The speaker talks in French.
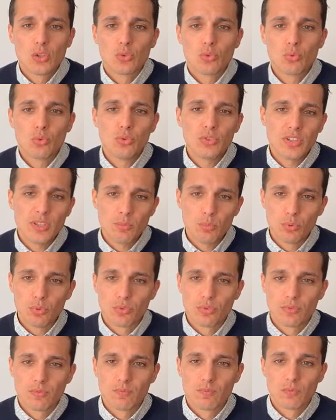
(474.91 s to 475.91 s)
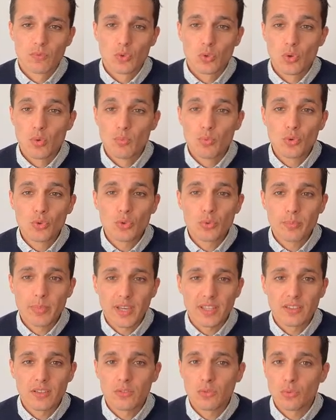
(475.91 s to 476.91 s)
Tous ces buts que beaucoup de
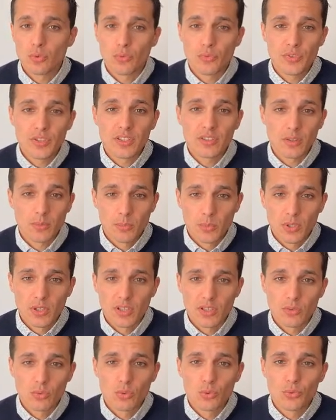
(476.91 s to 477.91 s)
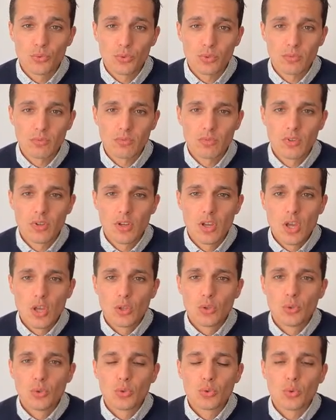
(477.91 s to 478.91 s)
personnes se fixent en bonne résolution
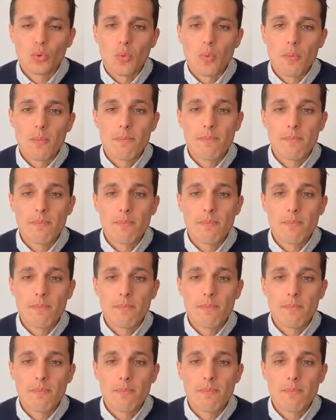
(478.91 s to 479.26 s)
ne sont